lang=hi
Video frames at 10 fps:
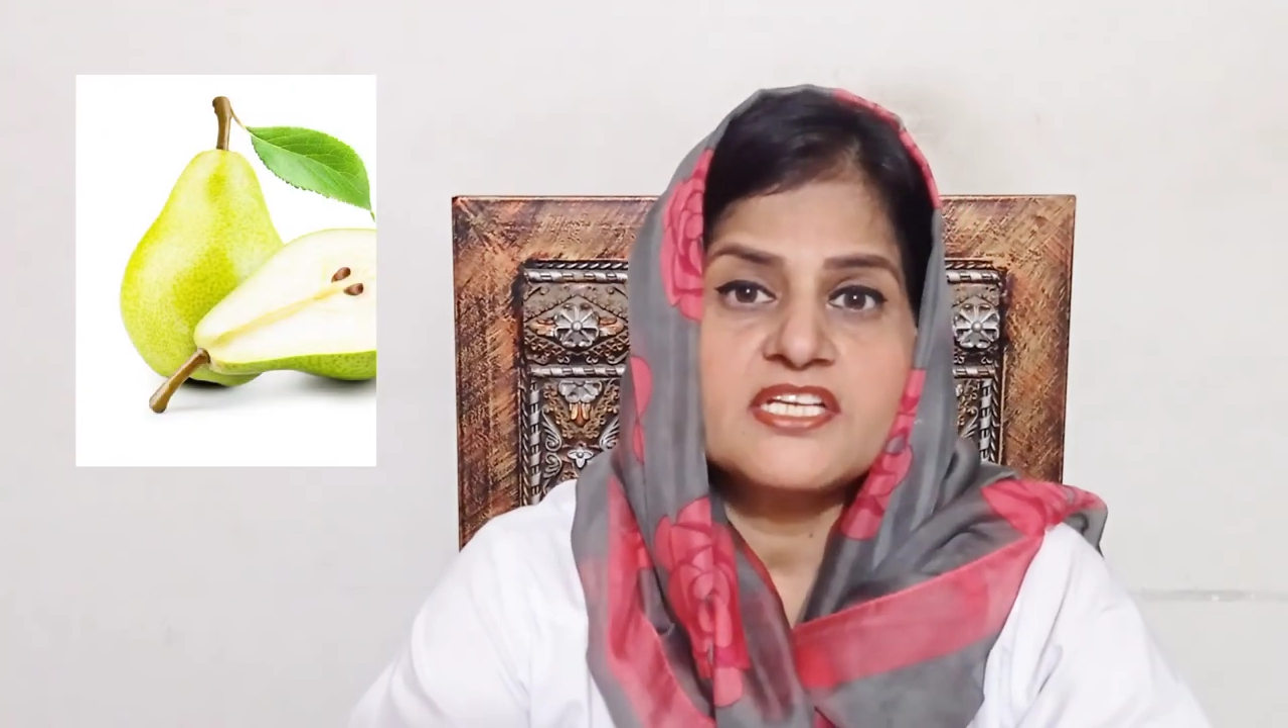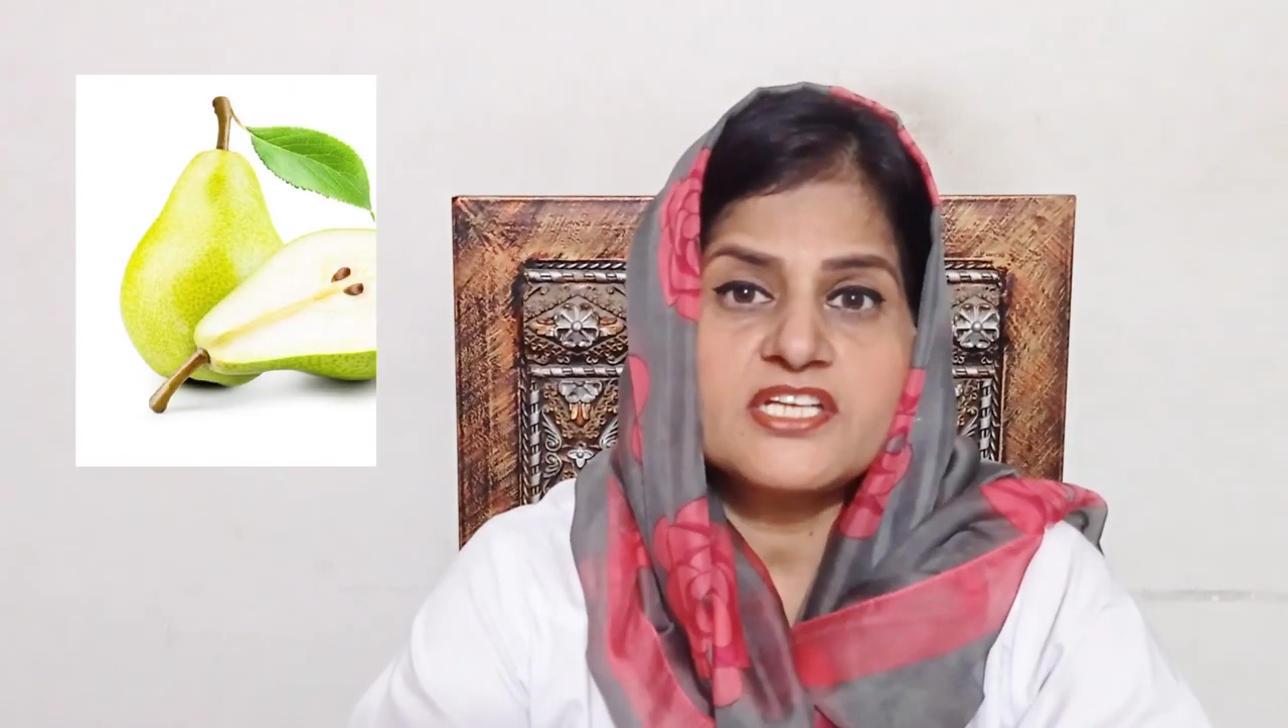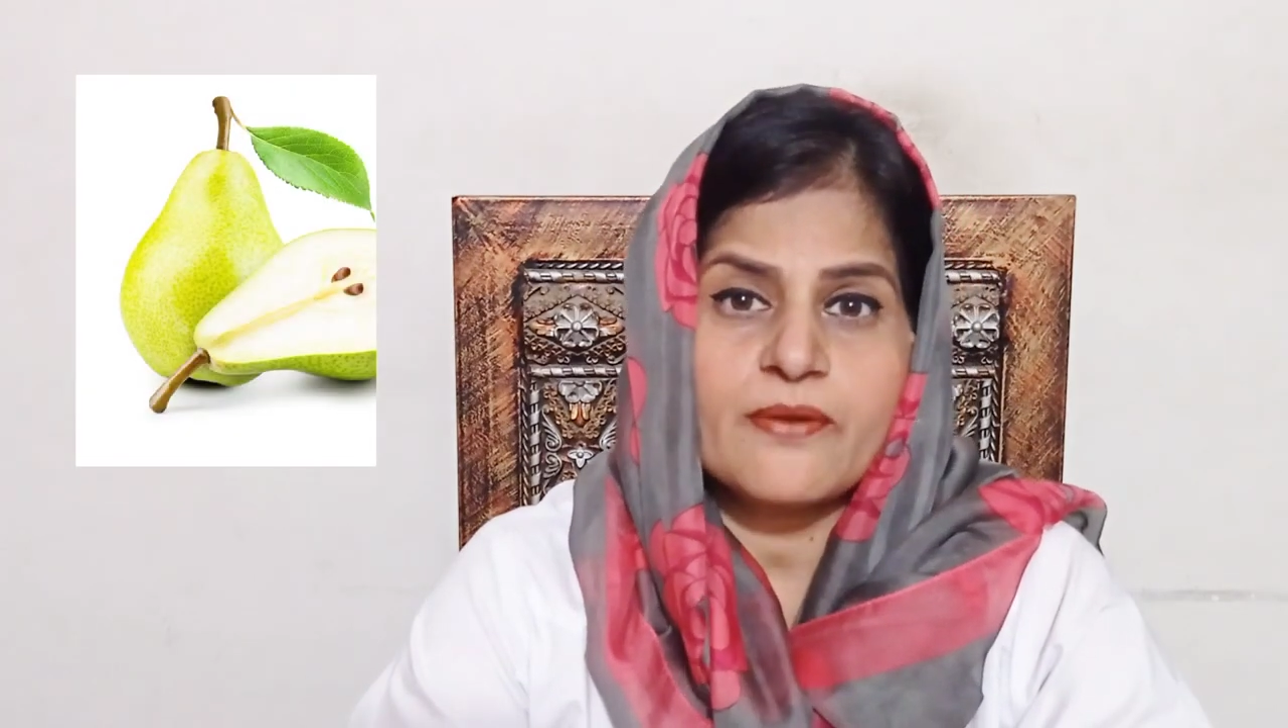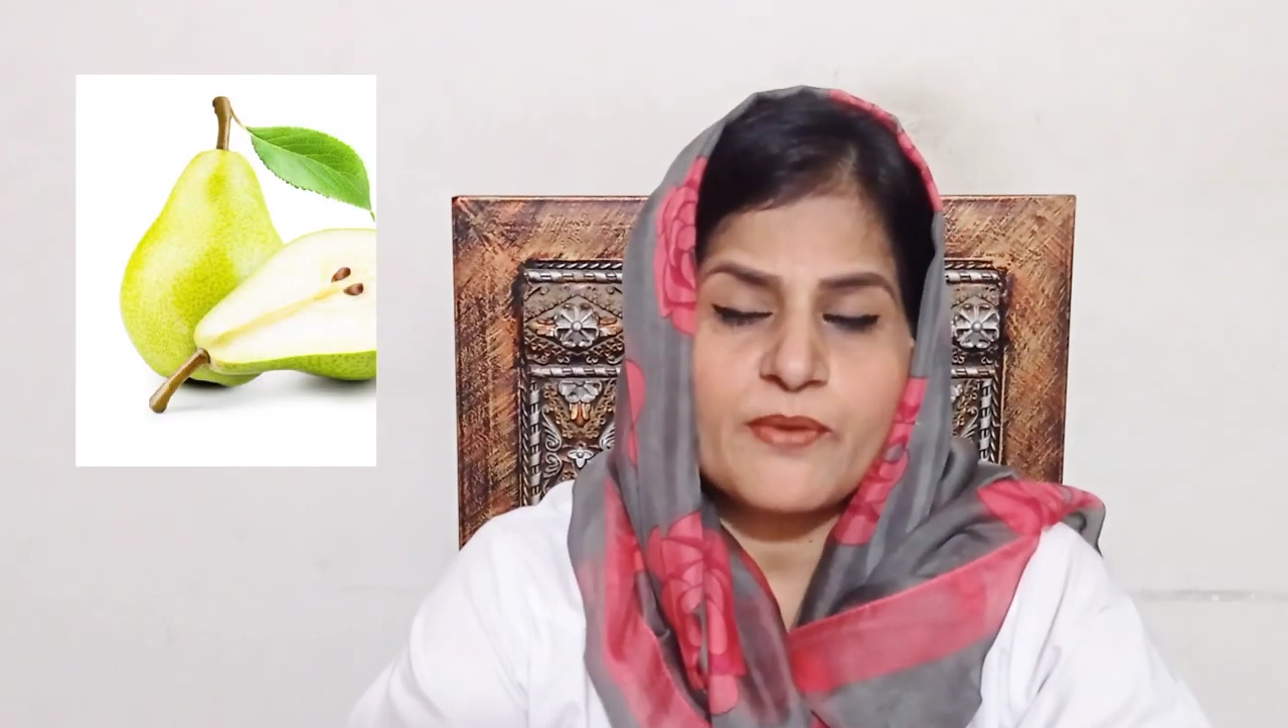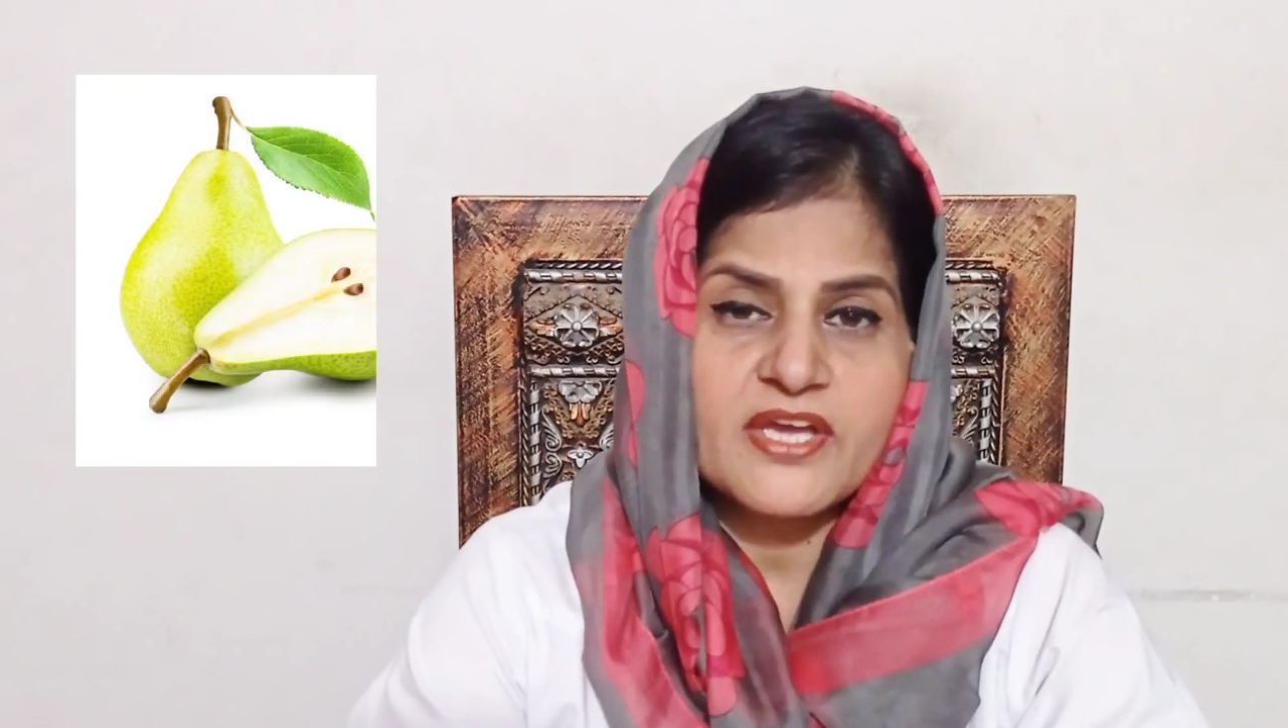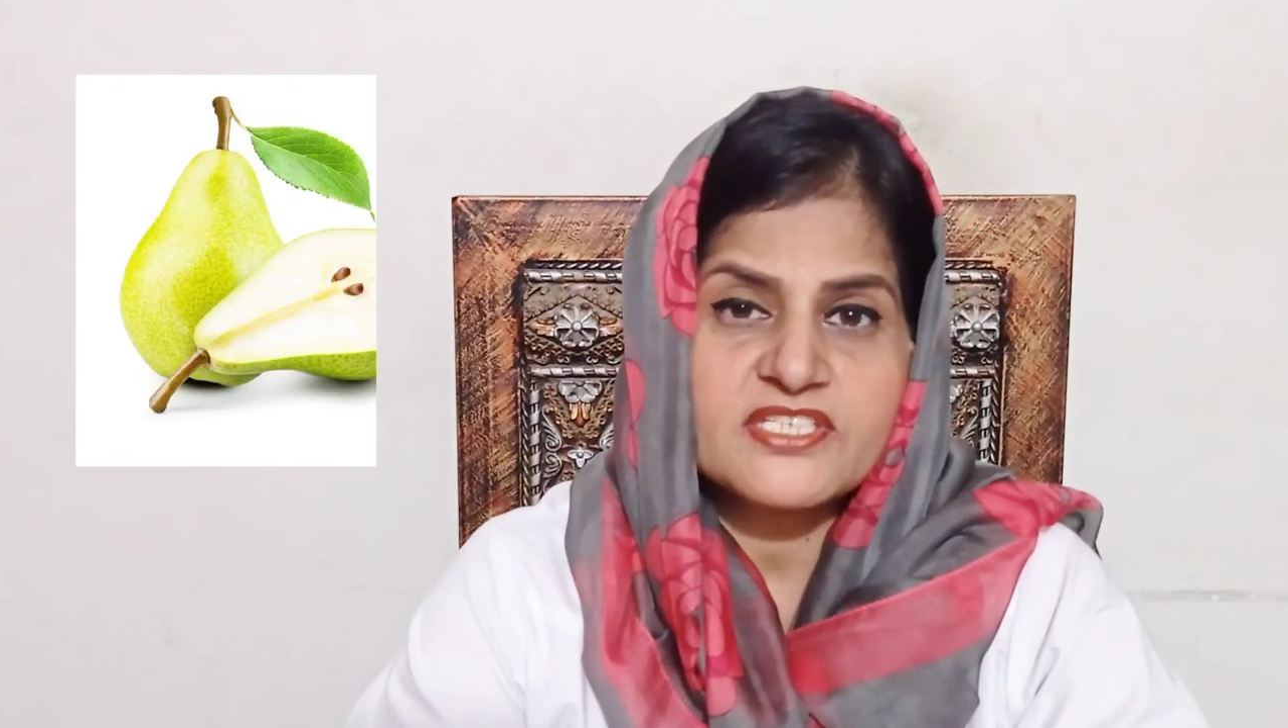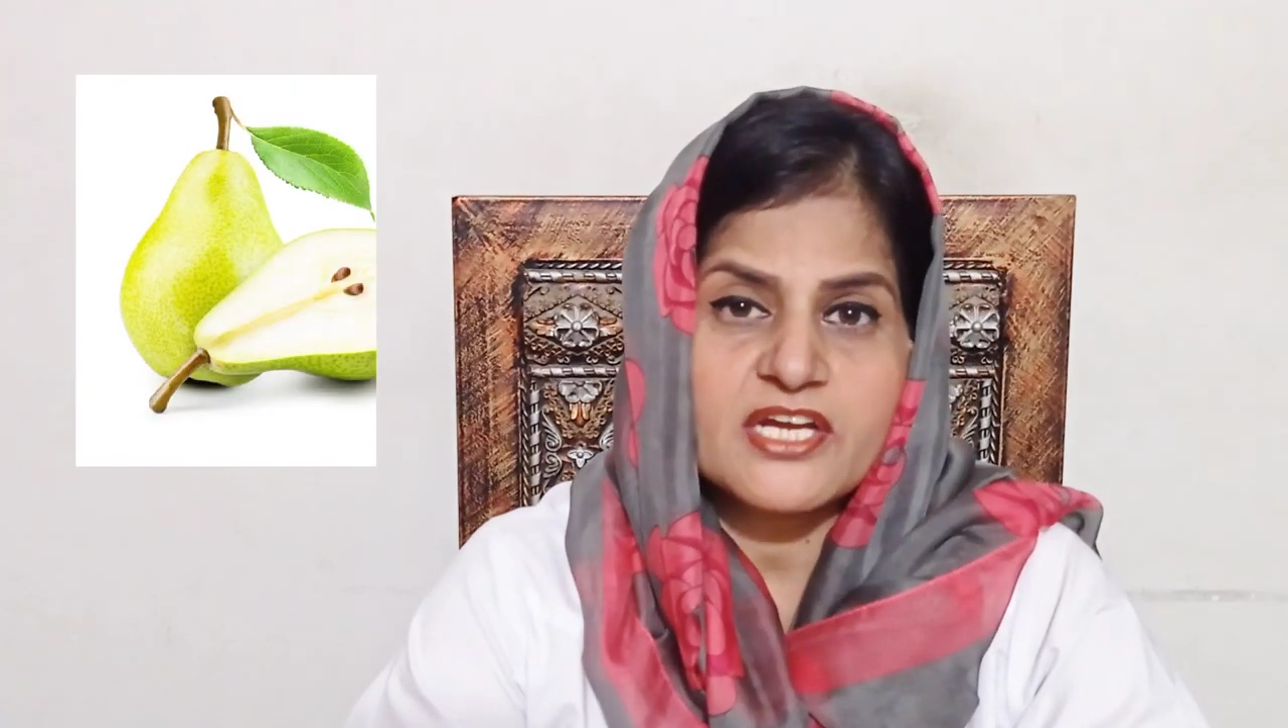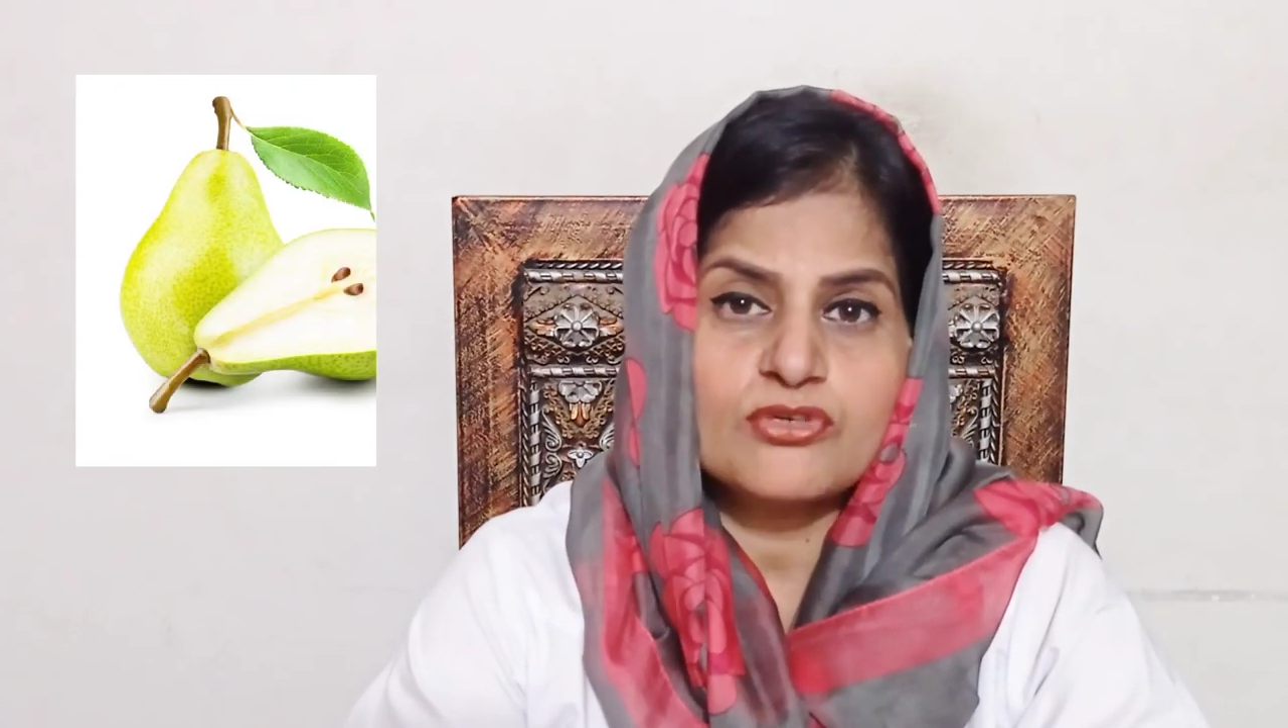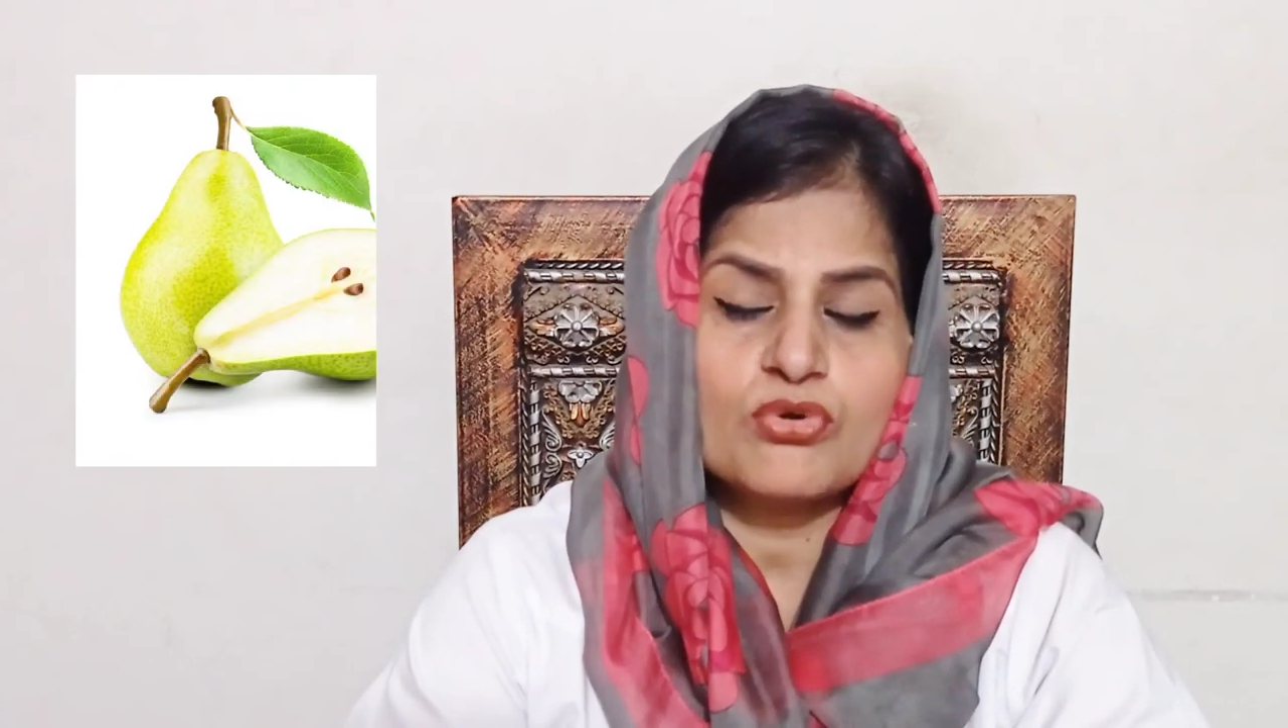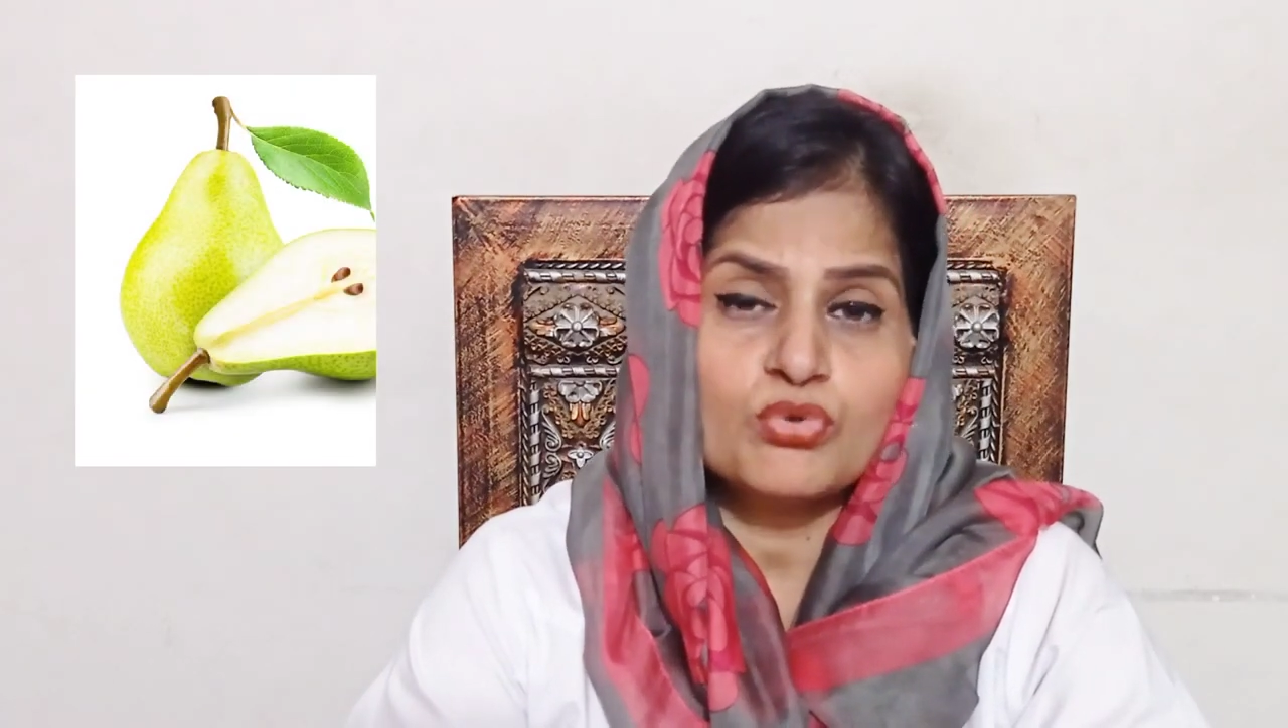ये आपके
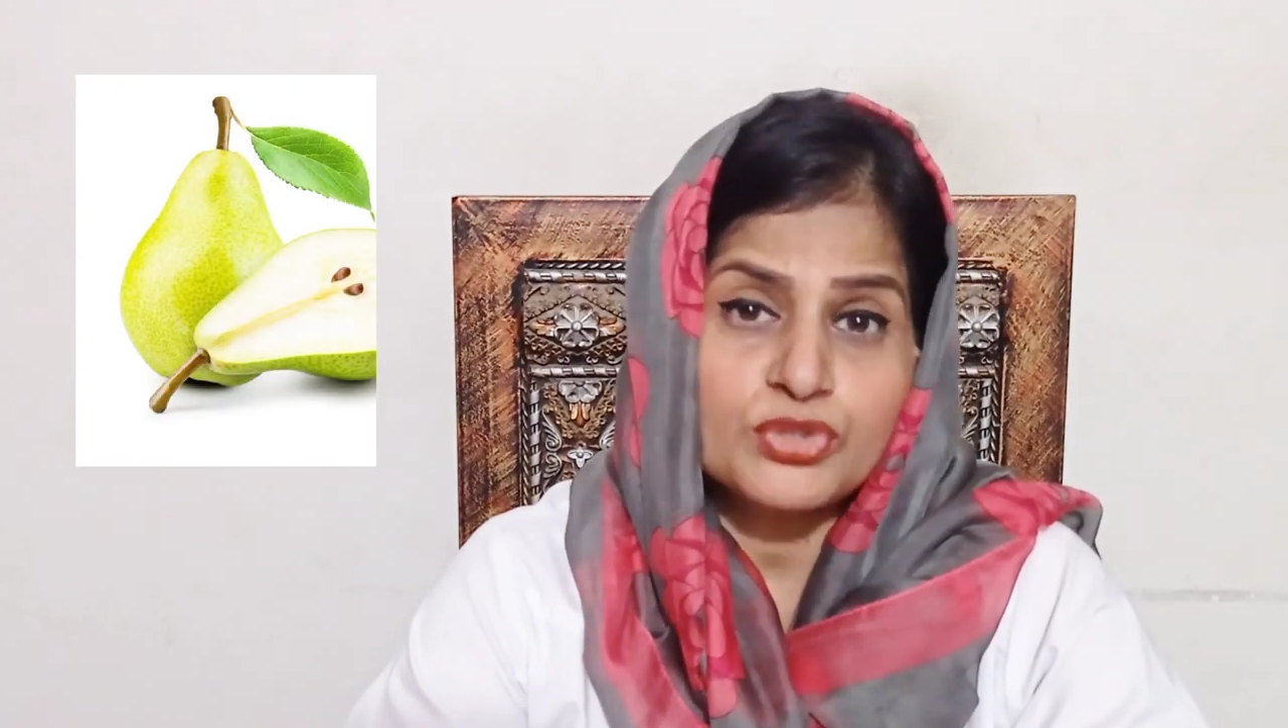आईसाइट को